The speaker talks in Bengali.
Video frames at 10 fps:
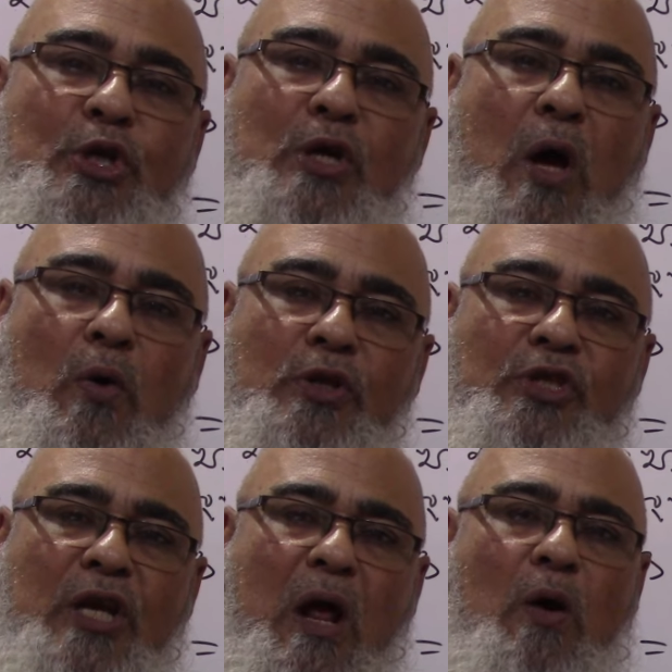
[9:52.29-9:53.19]
সংখ্যা
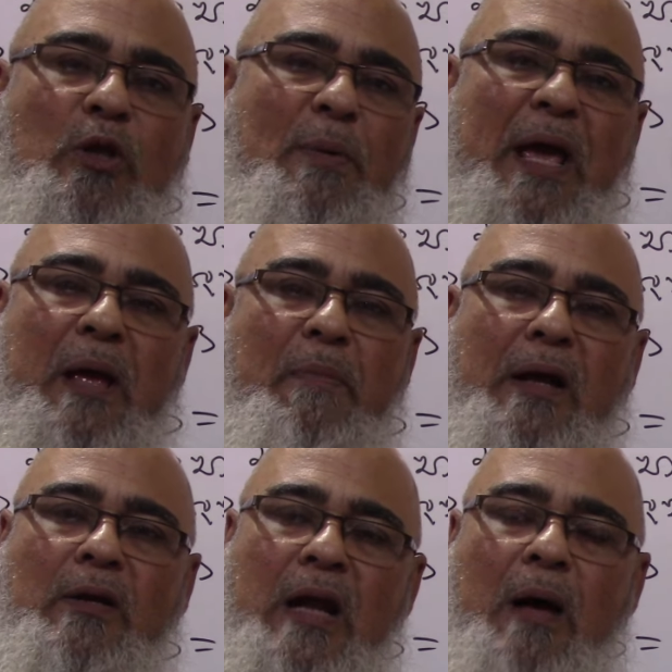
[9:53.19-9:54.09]
হচ্ছে না অর্থাৎ এই
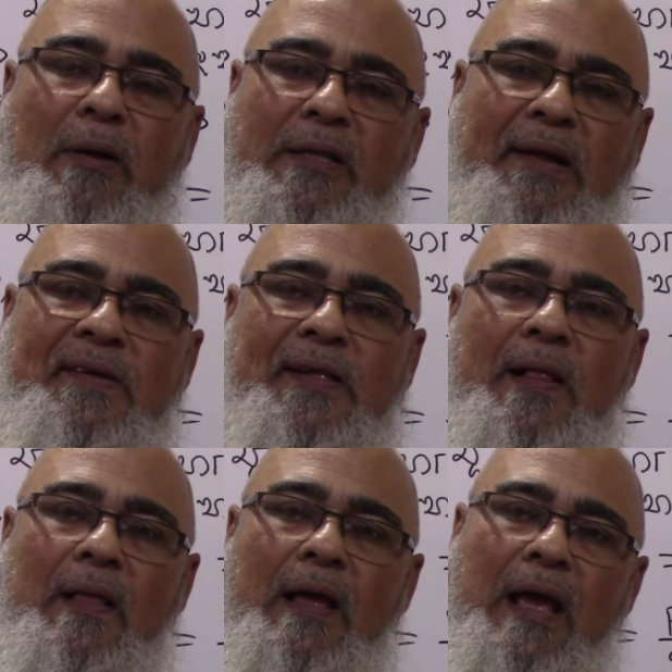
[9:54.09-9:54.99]
মানটা আমাদের
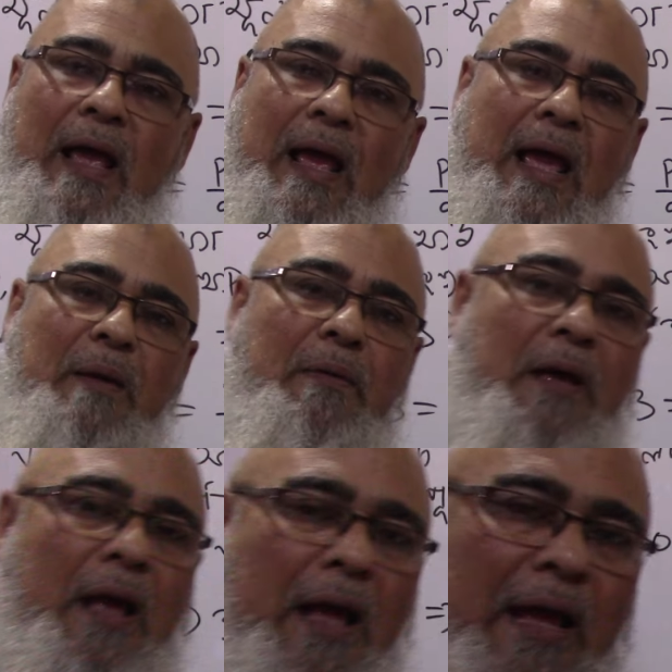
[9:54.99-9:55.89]
এই
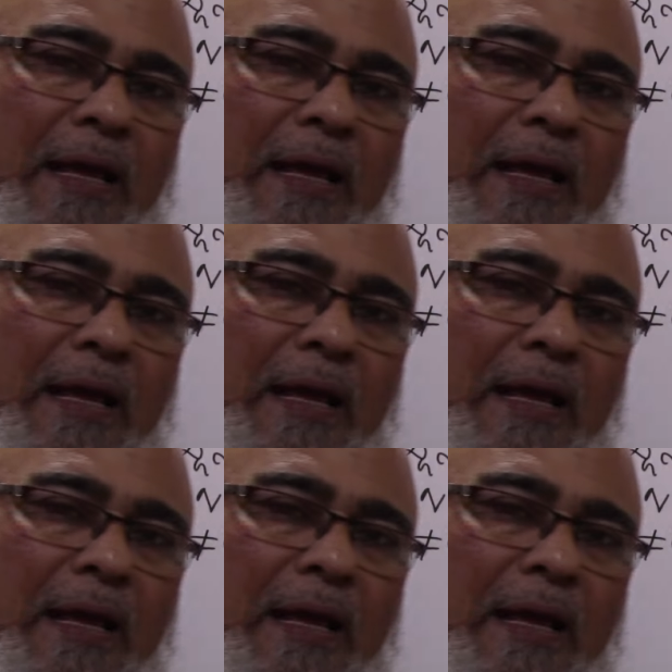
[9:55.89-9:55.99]
এই